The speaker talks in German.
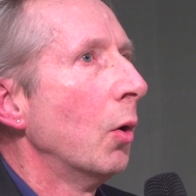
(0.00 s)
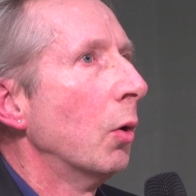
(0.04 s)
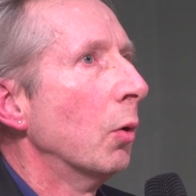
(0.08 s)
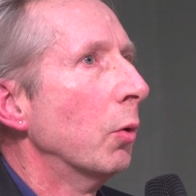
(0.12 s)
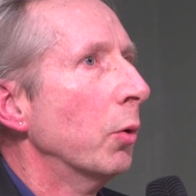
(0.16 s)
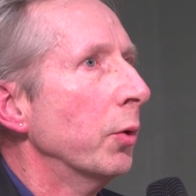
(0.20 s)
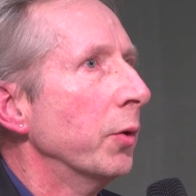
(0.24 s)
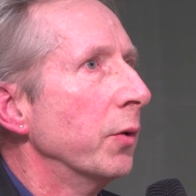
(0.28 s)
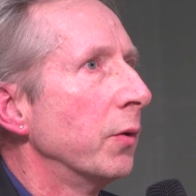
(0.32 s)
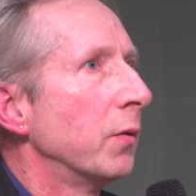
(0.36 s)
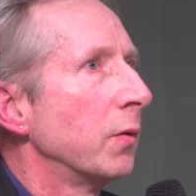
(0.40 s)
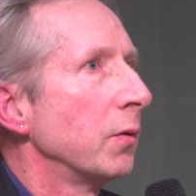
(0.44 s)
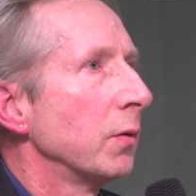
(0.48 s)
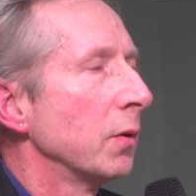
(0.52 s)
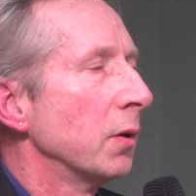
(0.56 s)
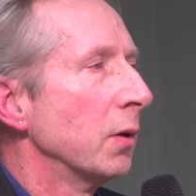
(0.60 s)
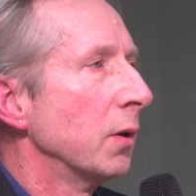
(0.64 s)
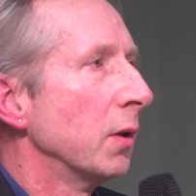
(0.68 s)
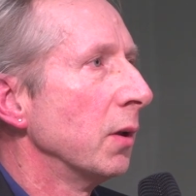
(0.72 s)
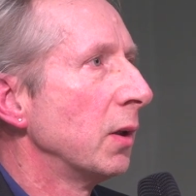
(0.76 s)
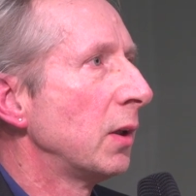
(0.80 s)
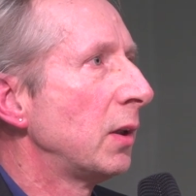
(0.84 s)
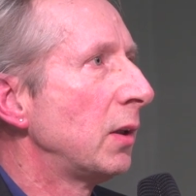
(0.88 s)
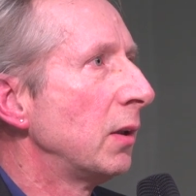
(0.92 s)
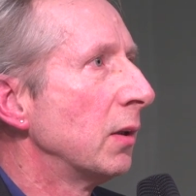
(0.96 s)
Und
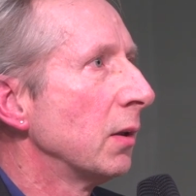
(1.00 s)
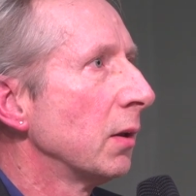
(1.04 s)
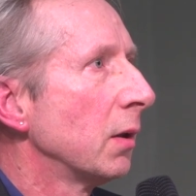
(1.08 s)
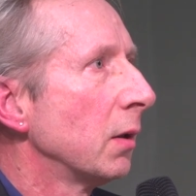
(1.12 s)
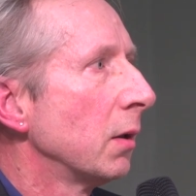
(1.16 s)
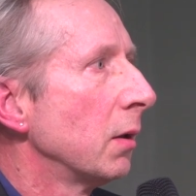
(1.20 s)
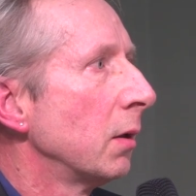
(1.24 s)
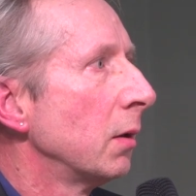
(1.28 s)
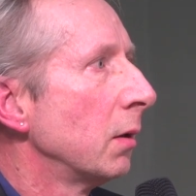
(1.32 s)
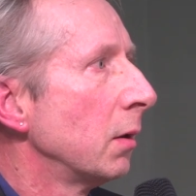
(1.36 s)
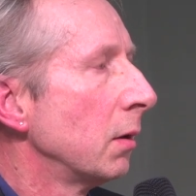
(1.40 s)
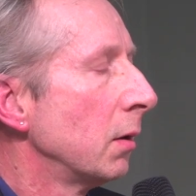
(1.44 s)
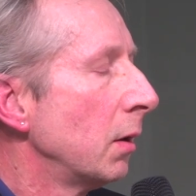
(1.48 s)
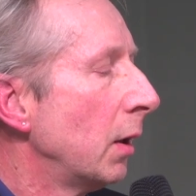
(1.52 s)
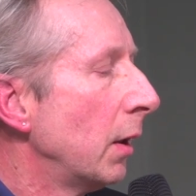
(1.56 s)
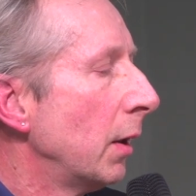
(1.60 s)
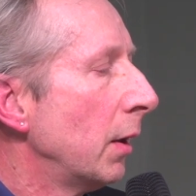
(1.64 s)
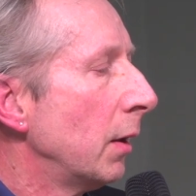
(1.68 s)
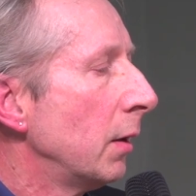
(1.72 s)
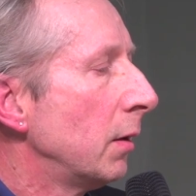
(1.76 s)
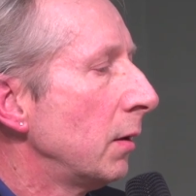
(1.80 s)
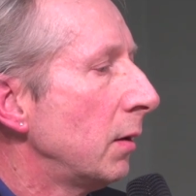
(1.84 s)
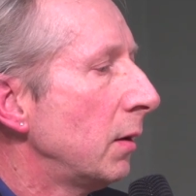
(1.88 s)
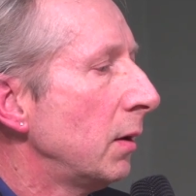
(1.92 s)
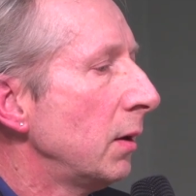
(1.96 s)
äh, hier äh,
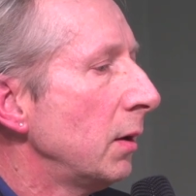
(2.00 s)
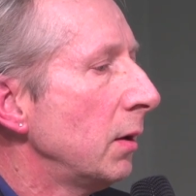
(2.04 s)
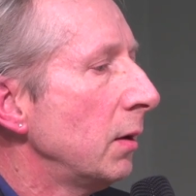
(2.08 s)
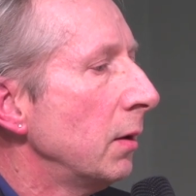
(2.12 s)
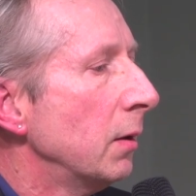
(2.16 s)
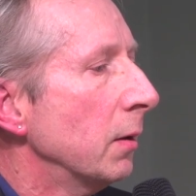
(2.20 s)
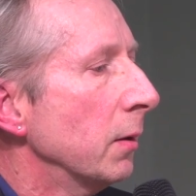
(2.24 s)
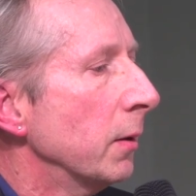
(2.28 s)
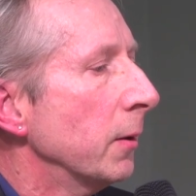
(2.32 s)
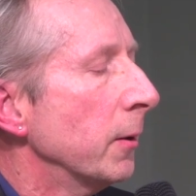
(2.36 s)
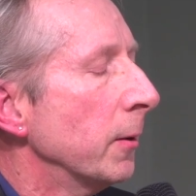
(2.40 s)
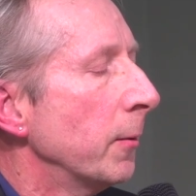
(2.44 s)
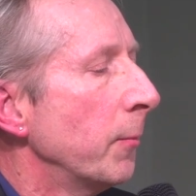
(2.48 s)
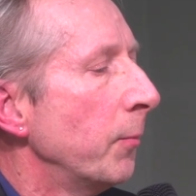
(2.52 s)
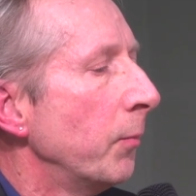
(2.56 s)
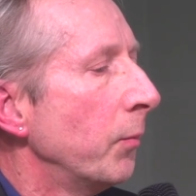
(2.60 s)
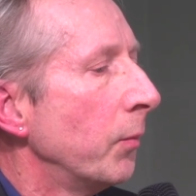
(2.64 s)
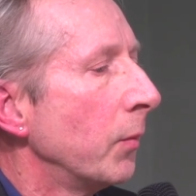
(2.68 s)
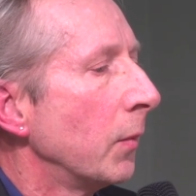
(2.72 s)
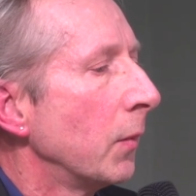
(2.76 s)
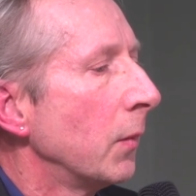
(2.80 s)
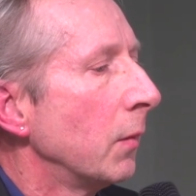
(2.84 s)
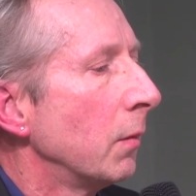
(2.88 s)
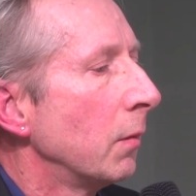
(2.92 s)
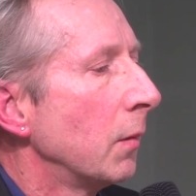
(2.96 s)
die
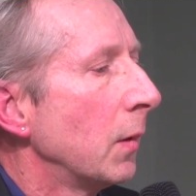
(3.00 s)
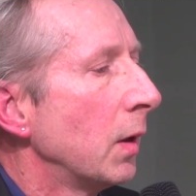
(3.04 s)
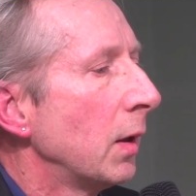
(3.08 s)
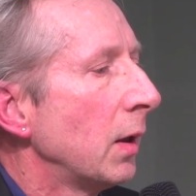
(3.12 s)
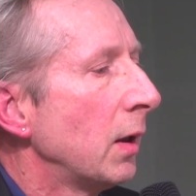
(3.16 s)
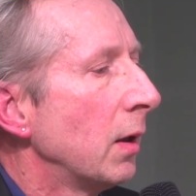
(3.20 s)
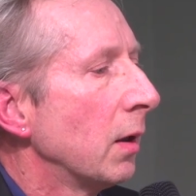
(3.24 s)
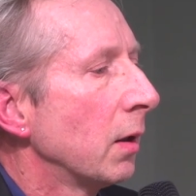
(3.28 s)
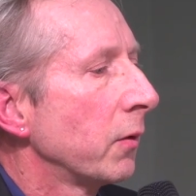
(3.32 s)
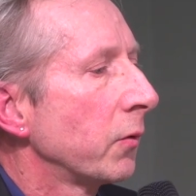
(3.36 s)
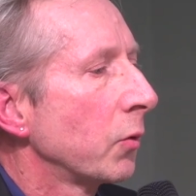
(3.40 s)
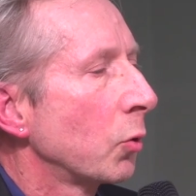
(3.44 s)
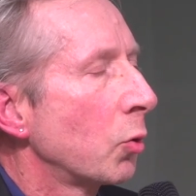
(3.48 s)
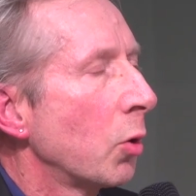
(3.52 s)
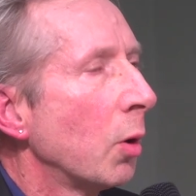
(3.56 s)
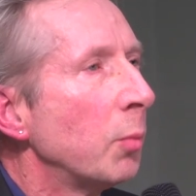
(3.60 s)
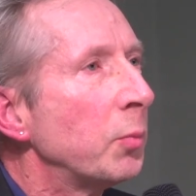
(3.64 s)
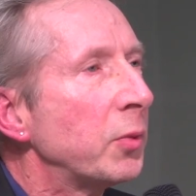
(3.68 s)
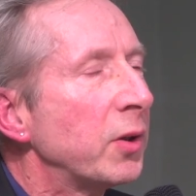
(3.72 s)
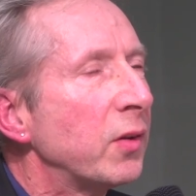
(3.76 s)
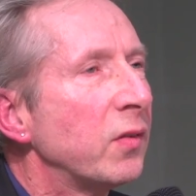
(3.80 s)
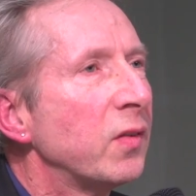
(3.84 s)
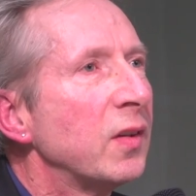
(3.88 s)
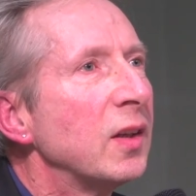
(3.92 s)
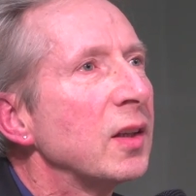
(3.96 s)
ähm, eher so
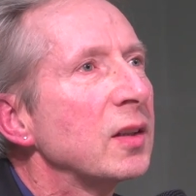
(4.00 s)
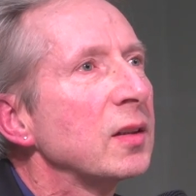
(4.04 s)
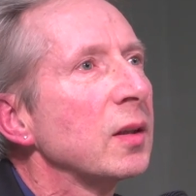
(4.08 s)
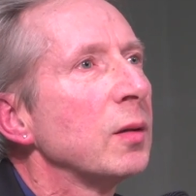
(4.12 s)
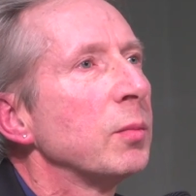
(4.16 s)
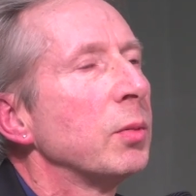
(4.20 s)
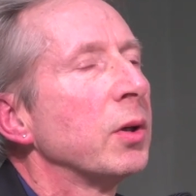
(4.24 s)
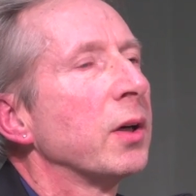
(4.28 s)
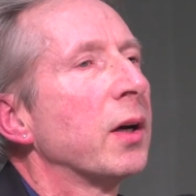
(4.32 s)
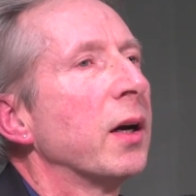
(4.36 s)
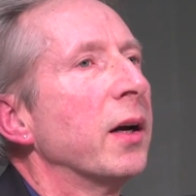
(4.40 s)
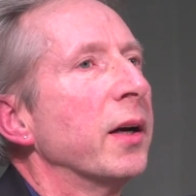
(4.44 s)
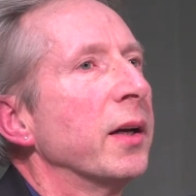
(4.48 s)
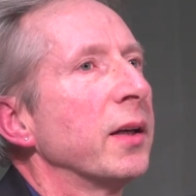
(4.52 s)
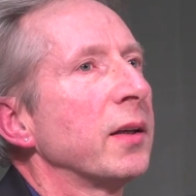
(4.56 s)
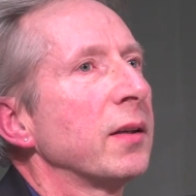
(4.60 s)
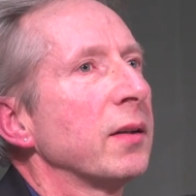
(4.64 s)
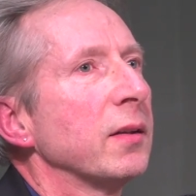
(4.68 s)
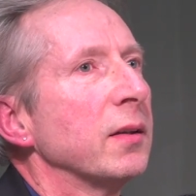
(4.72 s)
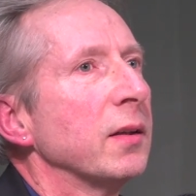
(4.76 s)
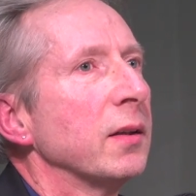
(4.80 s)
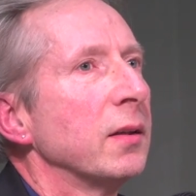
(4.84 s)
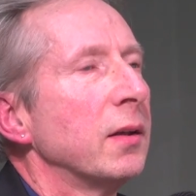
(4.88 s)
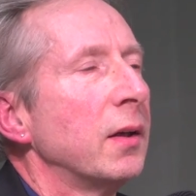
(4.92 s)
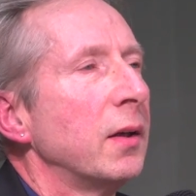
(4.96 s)
komplizierter
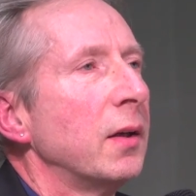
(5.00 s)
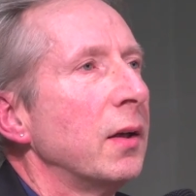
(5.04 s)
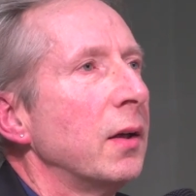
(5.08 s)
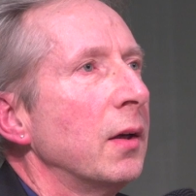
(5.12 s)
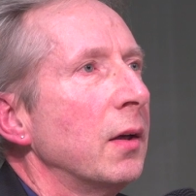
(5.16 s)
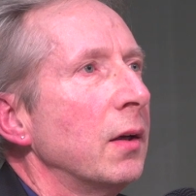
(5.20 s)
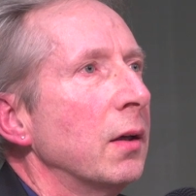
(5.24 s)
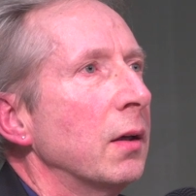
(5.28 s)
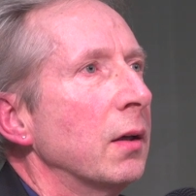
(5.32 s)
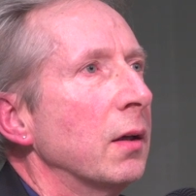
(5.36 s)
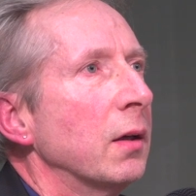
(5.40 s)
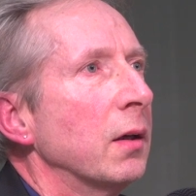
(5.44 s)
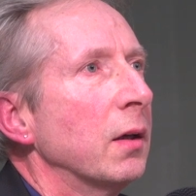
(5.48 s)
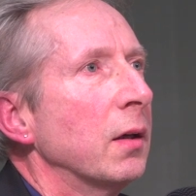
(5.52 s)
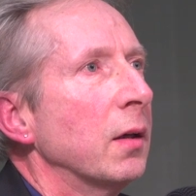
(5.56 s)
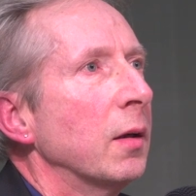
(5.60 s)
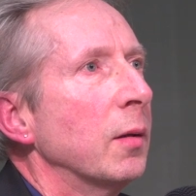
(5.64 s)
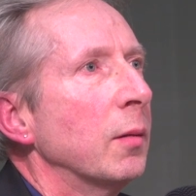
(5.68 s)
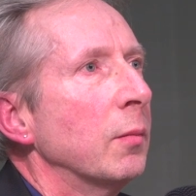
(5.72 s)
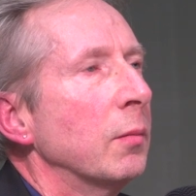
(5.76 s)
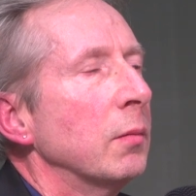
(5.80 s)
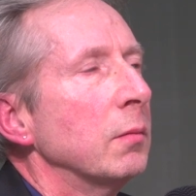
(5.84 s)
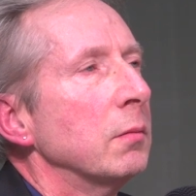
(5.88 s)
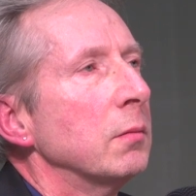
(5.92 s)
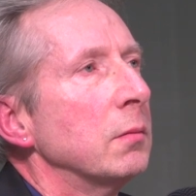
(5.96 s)
Bereiche
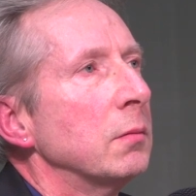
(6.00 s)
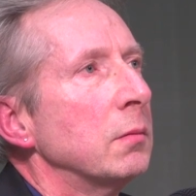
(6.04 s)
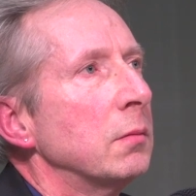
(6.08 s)
ähm,